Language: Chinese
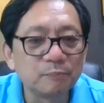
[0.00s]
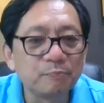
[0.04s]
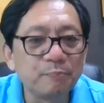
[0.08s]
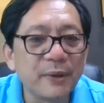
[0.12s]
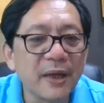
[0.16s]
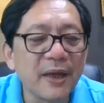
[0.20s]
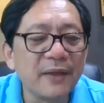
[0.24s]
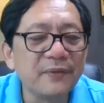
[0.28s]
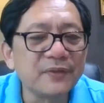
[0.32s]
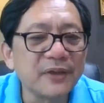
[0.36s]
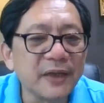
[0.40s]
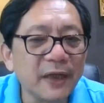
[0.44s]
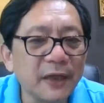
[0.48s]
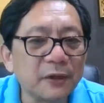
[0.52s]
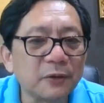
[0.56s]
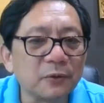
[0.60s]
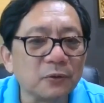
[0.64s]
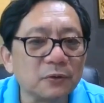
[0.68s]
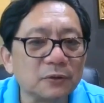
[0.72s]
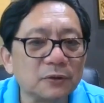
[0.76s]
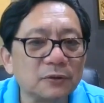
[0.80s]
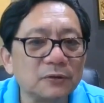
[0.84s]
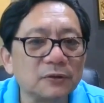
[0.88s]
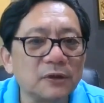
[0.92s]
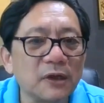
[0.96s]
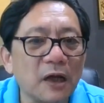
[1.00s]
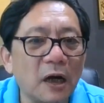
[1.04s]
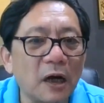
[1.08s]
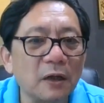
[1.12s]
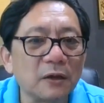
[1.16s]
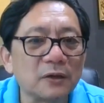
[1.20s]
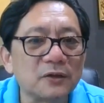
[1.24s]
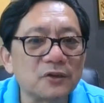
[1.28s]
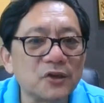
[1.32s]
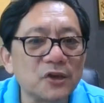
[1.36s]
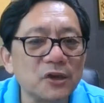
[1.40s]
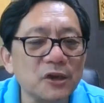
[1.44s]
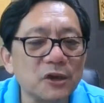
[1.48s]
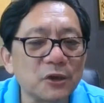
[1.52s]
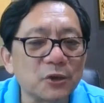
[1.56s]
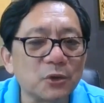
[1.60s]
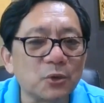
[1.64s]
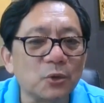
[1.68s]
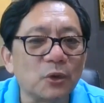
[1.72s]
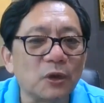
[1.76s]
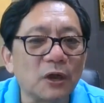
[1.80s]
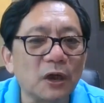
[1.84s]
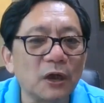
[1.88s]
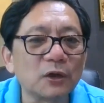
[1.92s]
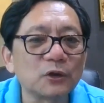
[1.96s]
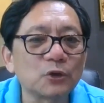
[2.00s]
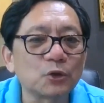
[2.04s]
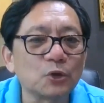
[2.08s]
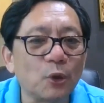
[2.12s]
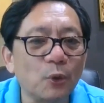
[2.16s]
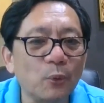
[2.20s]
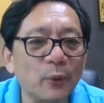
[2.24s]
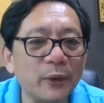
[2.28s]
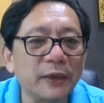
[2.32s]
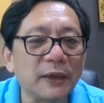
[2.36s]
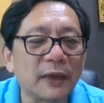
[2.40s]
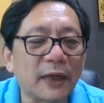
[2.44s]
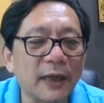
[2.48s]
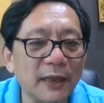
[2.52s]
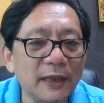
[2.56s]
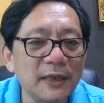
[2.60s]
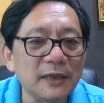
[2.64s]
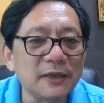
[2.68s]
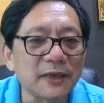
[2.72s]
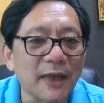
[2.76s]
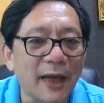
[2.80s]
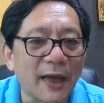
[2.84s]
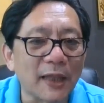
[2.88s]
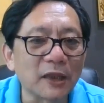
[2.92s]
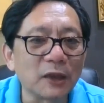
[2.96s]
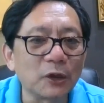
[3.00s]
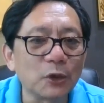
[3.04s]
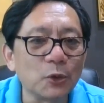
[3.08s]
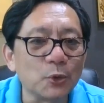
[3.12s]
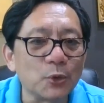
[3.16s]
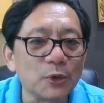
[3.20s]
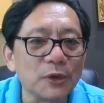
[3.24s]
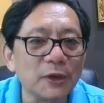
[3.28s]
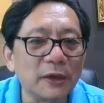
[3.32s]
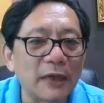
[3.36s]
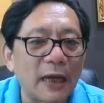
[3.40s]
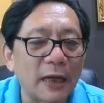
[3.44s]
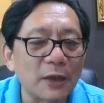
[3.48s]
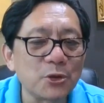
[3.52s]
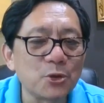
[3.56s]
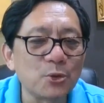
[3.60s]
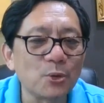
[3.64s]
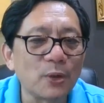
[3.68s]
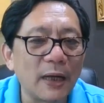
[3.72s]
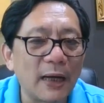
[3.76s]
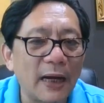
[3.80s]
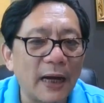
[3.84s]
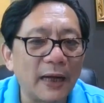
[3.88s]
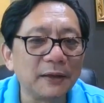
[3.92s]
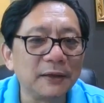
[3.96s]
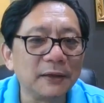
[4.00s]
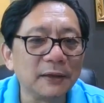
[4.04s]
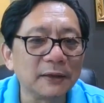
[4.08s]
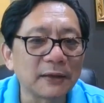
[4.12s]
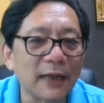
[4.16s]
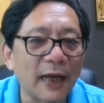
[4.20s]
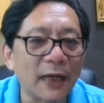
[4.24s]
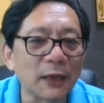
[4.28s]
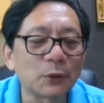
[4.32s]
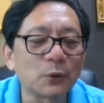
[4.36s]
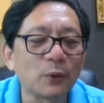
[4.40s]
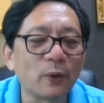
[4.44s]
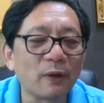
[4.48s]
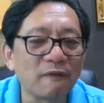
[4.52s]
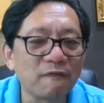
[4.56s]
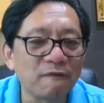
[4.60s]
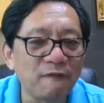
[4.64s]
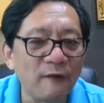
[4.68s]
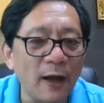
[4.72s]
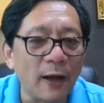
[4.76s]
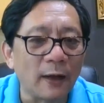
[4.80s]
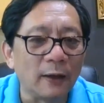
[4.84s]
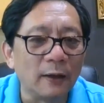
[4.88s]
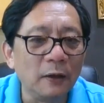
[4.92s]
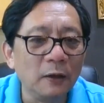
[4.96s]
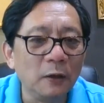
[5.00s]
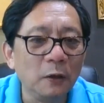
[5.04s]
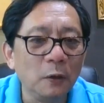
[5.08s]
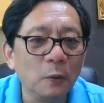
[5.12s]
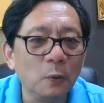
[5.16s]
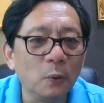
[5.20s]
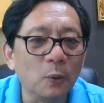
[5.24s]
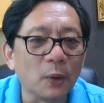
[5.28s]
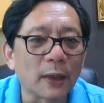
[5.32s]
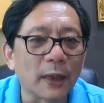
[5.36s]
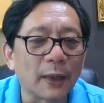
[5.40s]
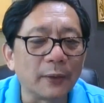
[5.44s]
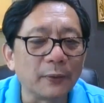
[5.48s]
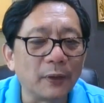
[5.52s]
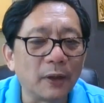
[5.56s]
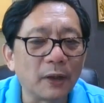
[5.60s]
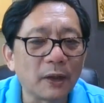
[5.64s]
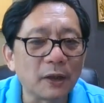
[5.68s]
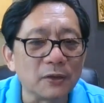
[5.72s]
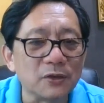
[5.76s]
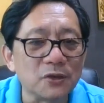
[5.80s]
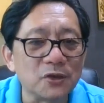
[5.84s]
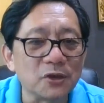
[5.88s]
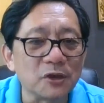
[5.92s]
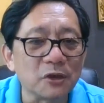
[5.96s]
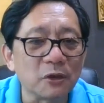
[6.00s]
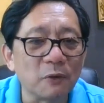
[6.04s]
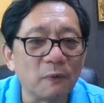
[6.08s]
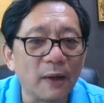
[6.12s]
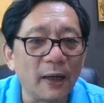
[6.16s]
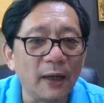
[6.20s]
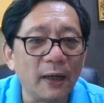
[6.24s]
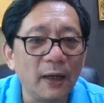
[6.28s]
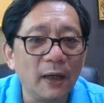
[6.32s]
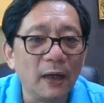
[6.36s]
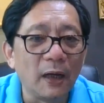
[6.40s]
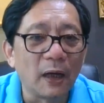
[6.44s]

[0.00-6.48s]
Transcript: 编这种要技术和所谓的黑匣子录音，居然还能拿出来放，我感到很奇怪。